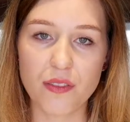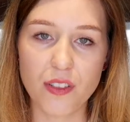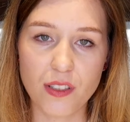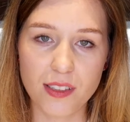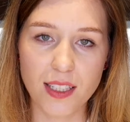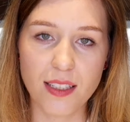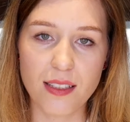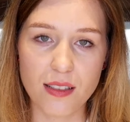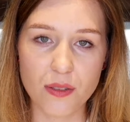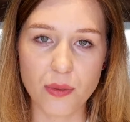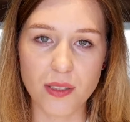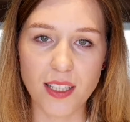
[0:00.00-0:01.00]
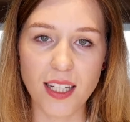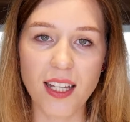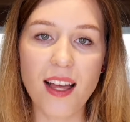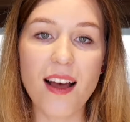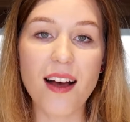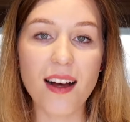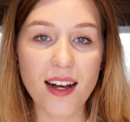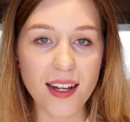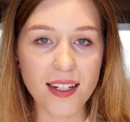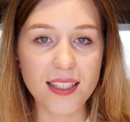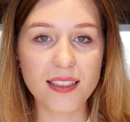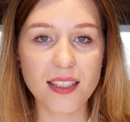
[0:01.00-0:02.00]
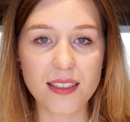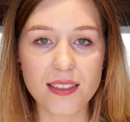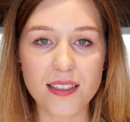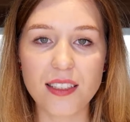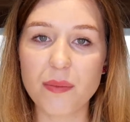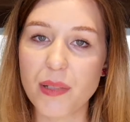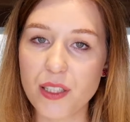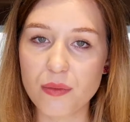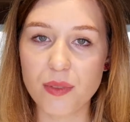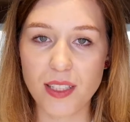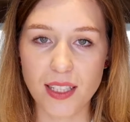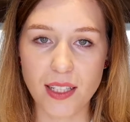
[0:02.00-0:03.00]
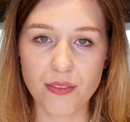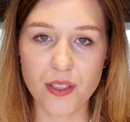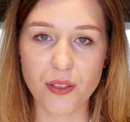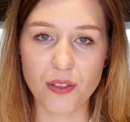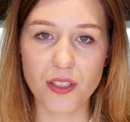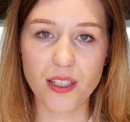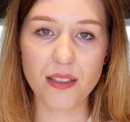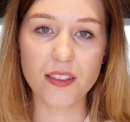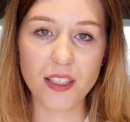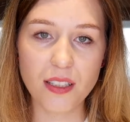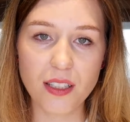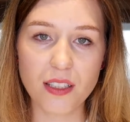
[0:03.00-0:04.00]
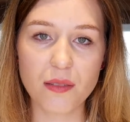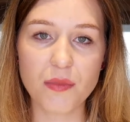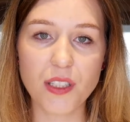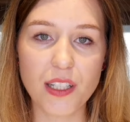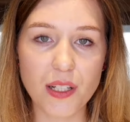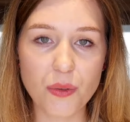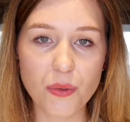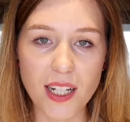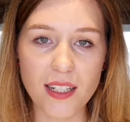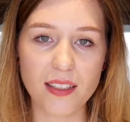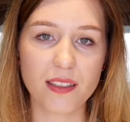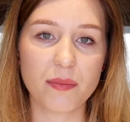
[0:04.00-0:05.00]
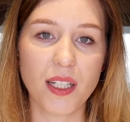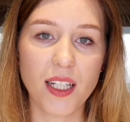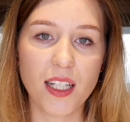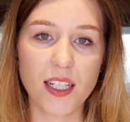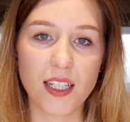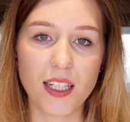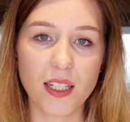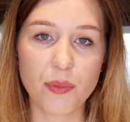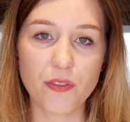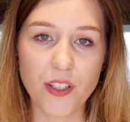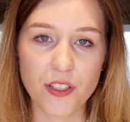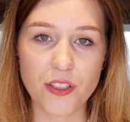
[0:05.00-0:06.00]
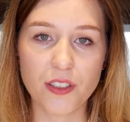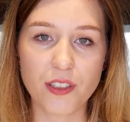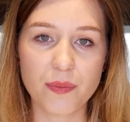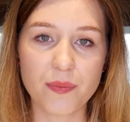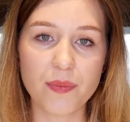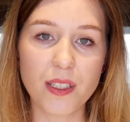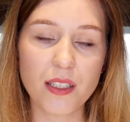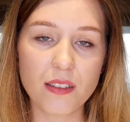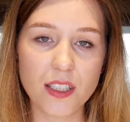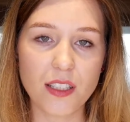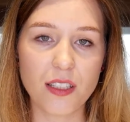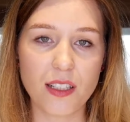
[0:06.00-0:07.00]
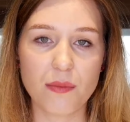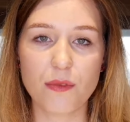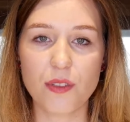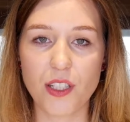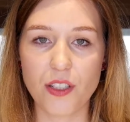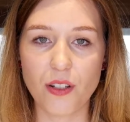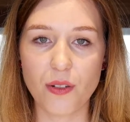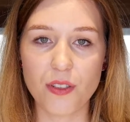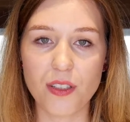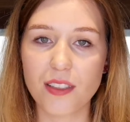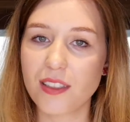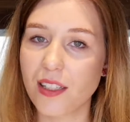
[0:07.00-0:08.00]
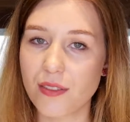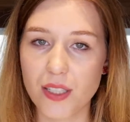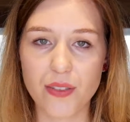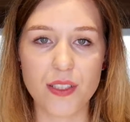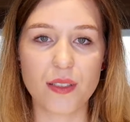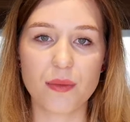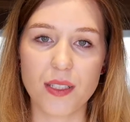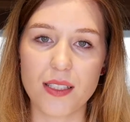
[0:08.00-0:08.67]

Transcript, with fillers: wykonane ze złota, ale te rysy nie będą takie widoczne dzięki tym nieregularnym e, powierzchniom i dzięki temu nasze oczy nie wychwycą tych